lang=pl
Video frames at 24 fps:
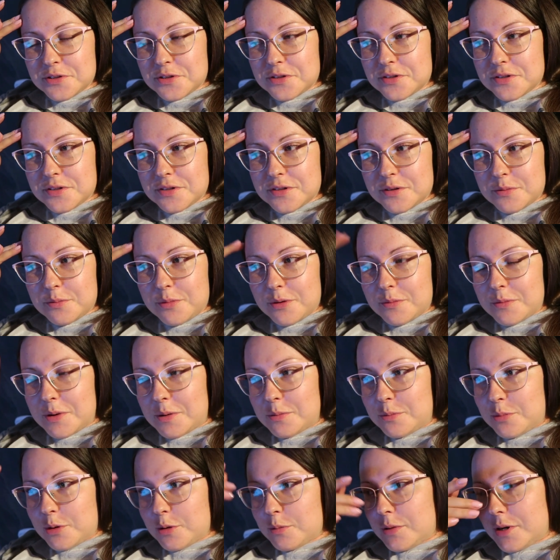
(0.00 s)
no bo
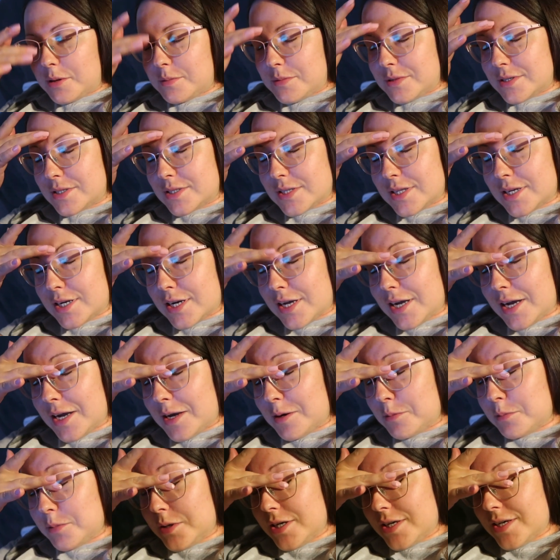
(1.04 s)
mam problemy z
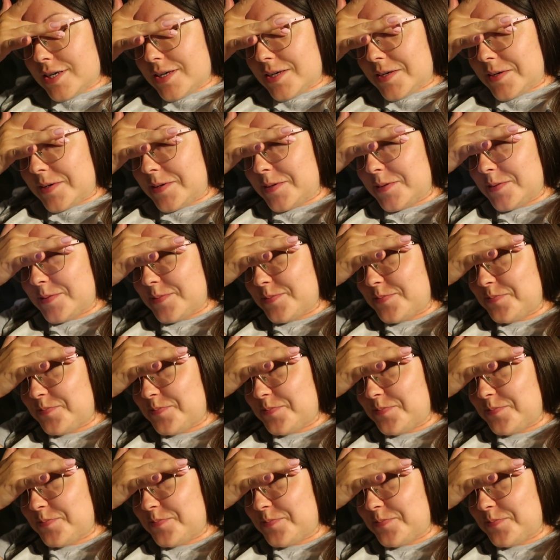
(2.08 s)
nerkami i